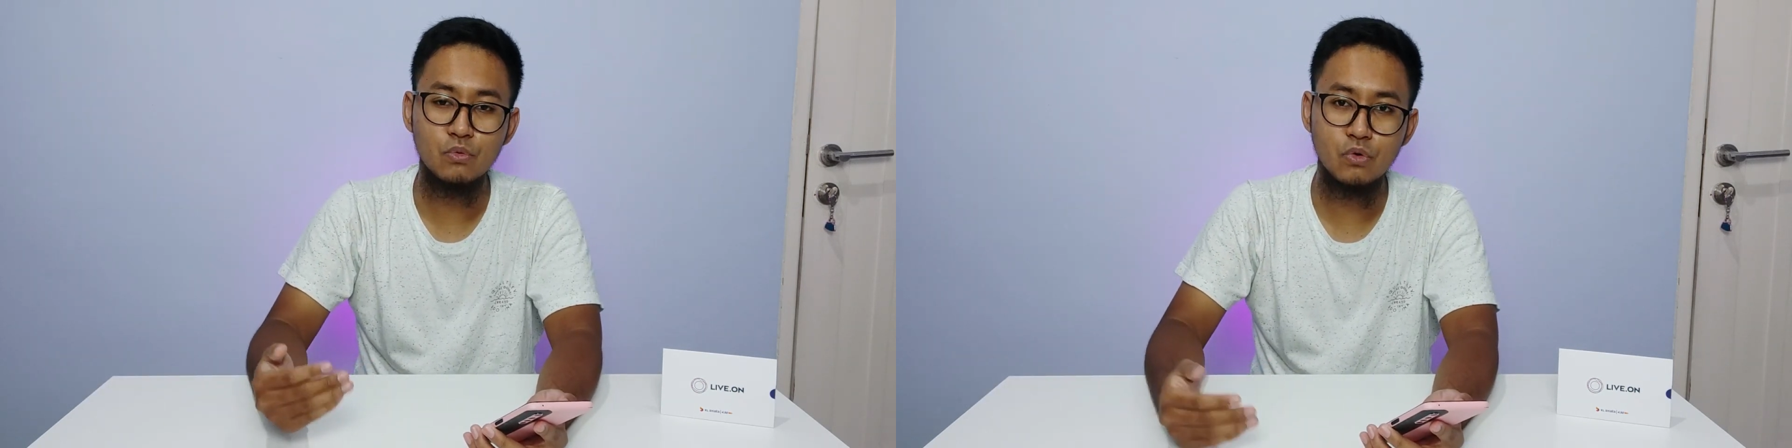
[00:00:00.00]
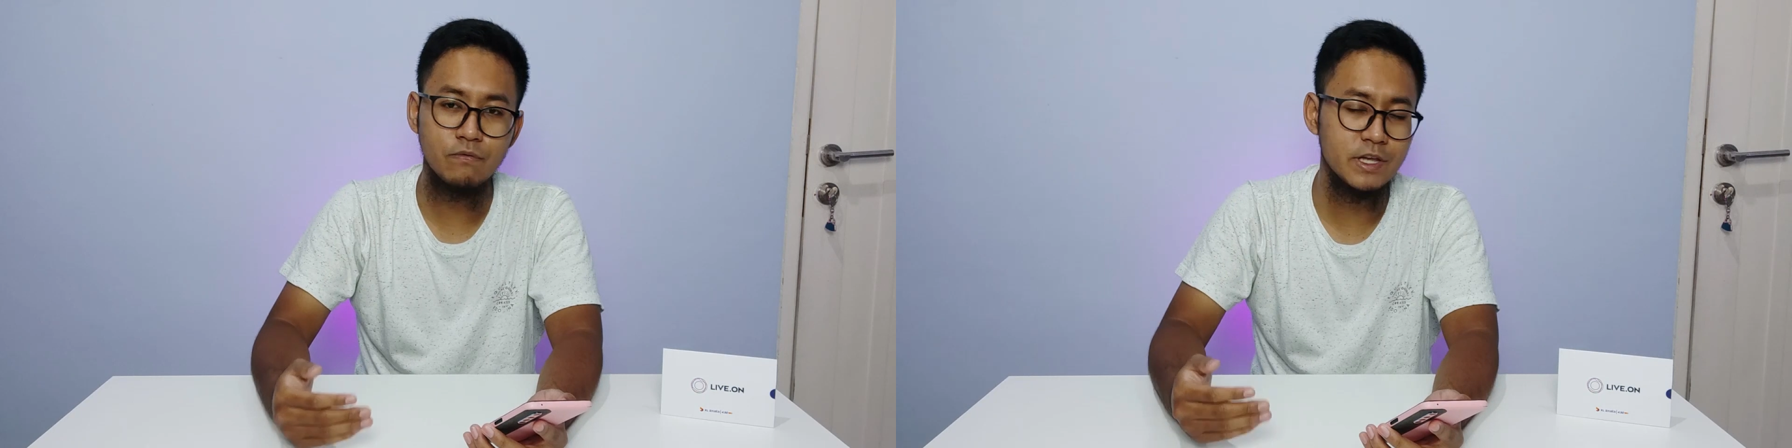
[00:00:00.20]

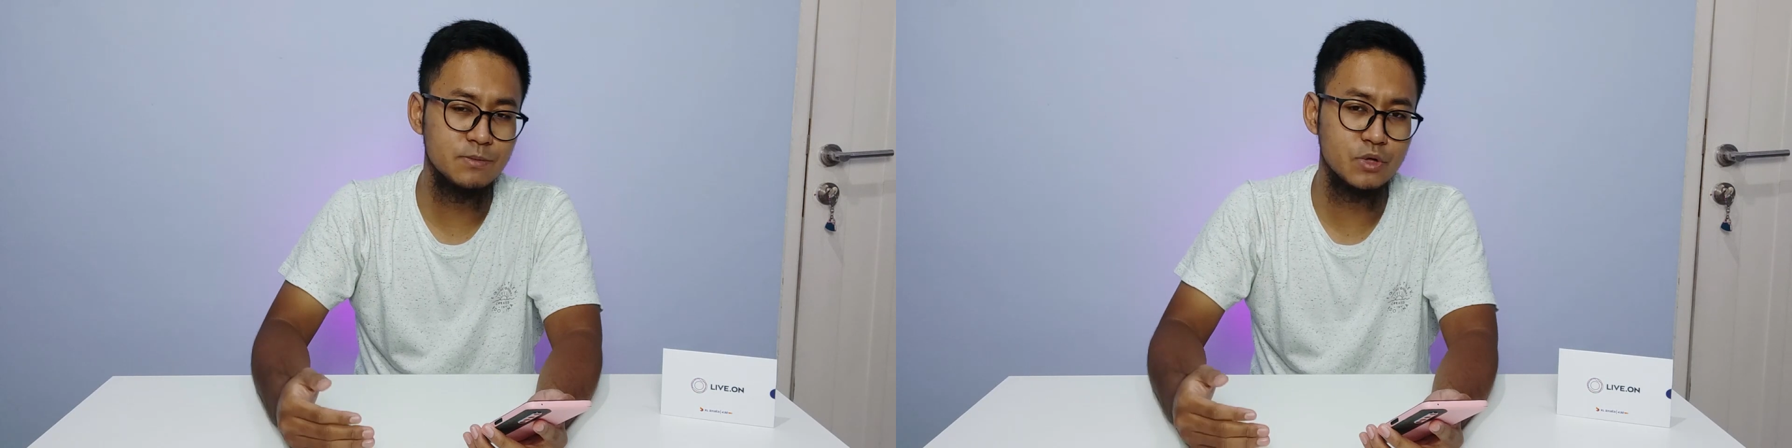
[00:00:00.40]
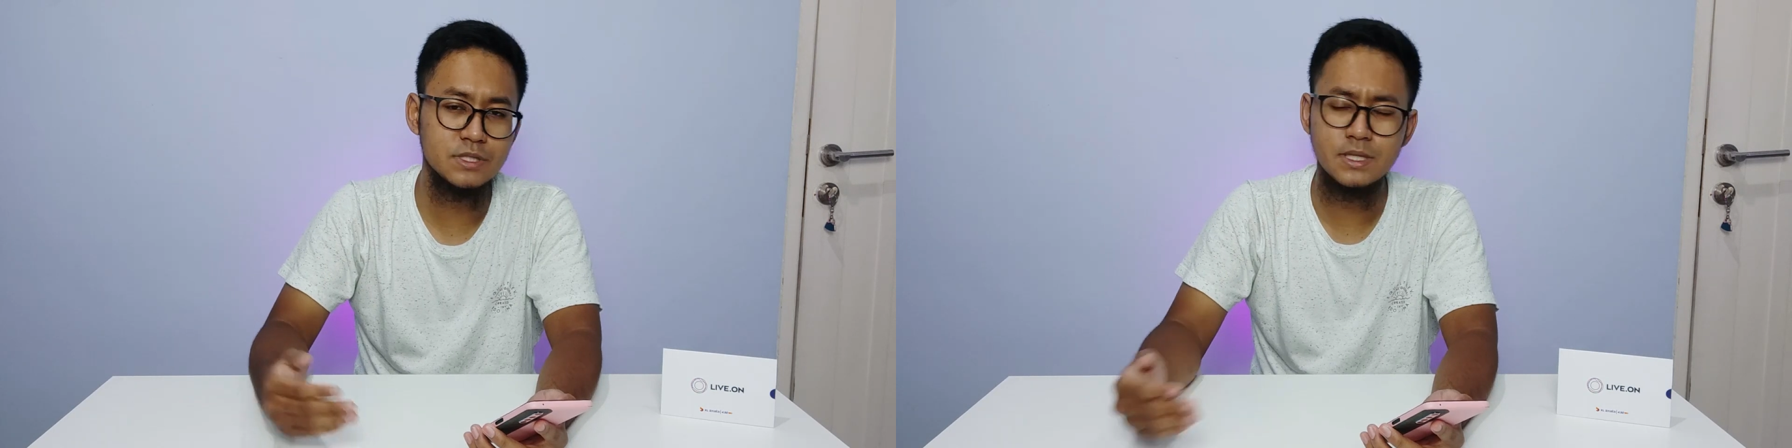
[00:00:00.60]
untuk
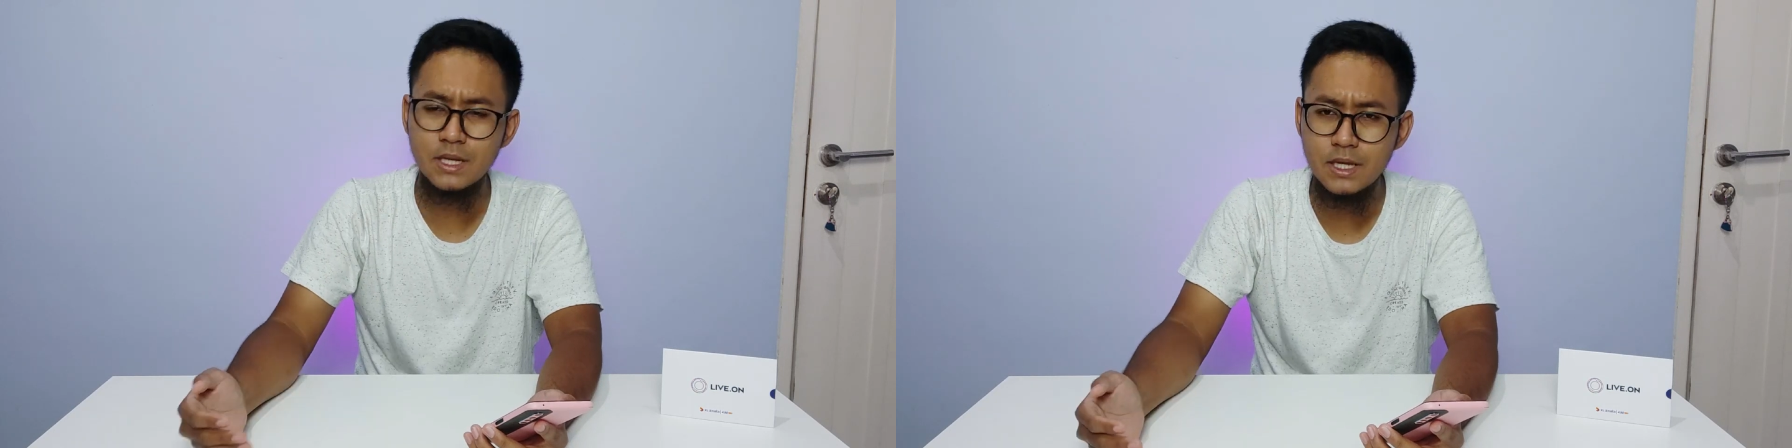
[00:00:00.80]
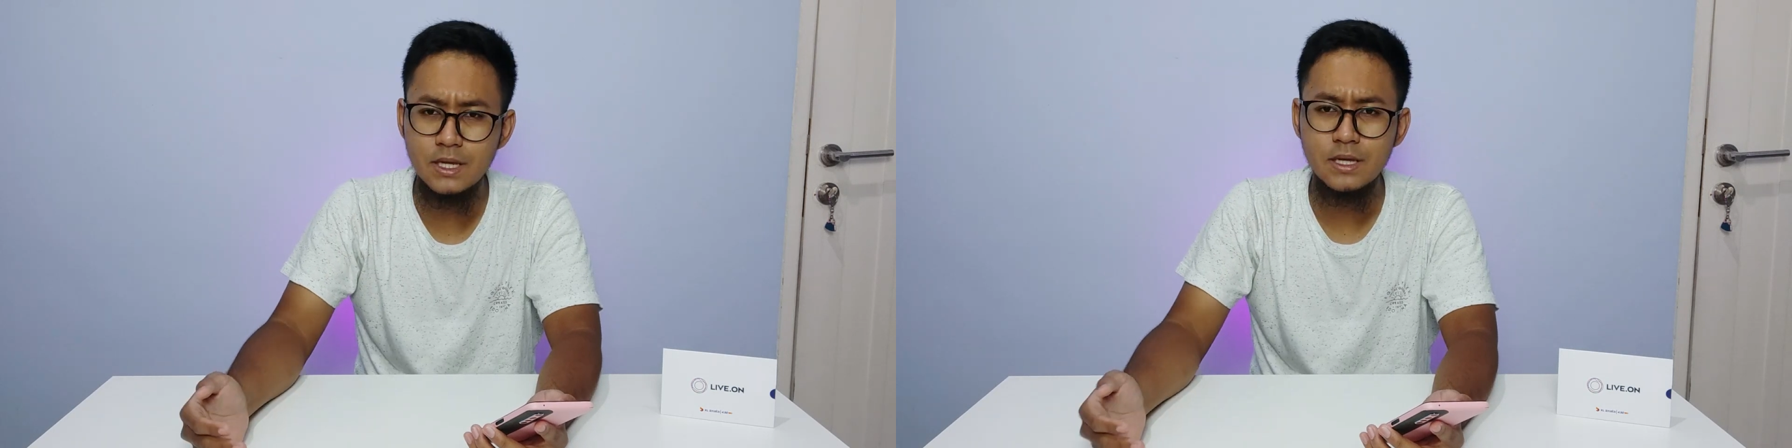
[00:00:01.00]
Facebook
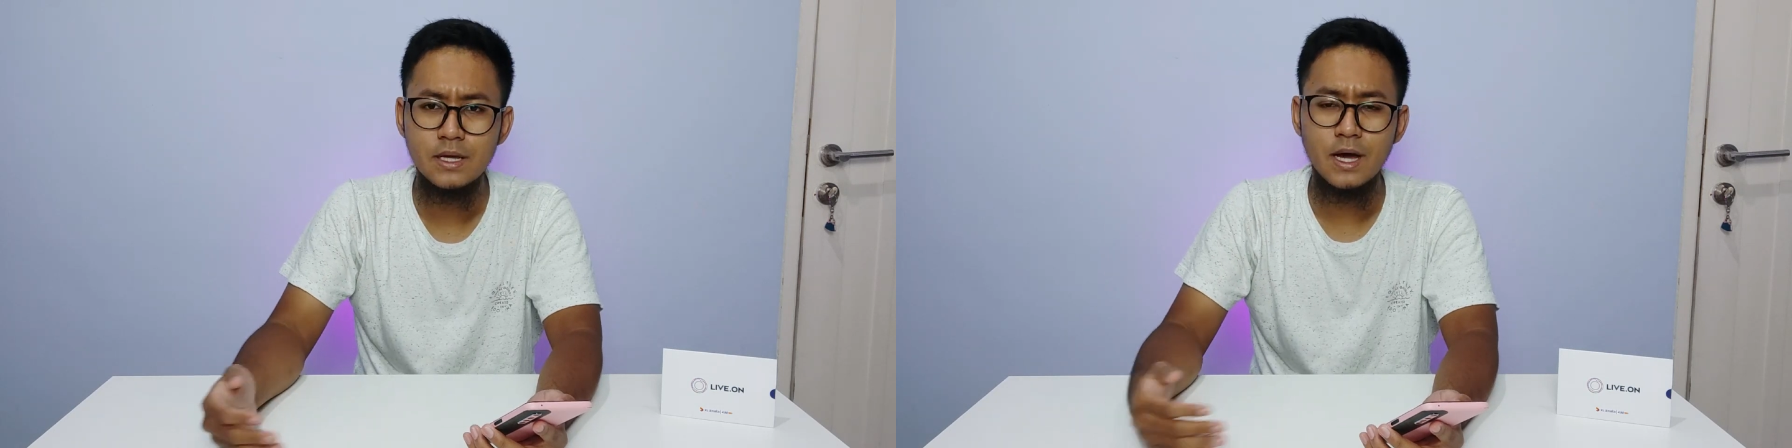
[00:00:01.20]
sendiri